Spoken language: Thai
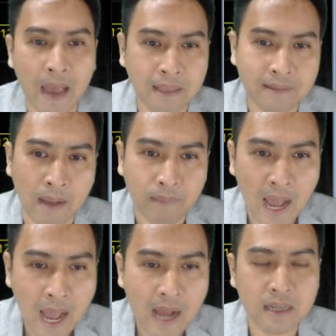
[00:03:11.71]

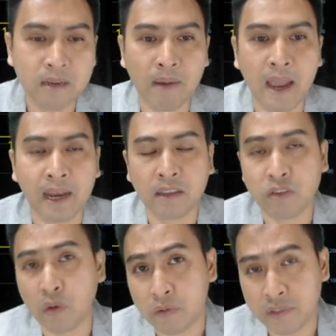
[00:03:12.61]
1835ขึ้นไปนะจะ
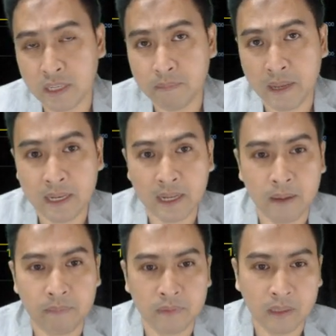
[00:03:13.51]
ส่งเซนติเมนต์นะค
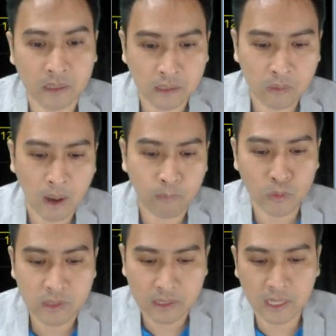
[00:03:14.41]
รับหรือความ
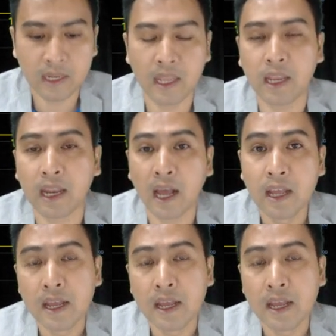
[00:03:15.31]
รู้สึกที่ดีนะ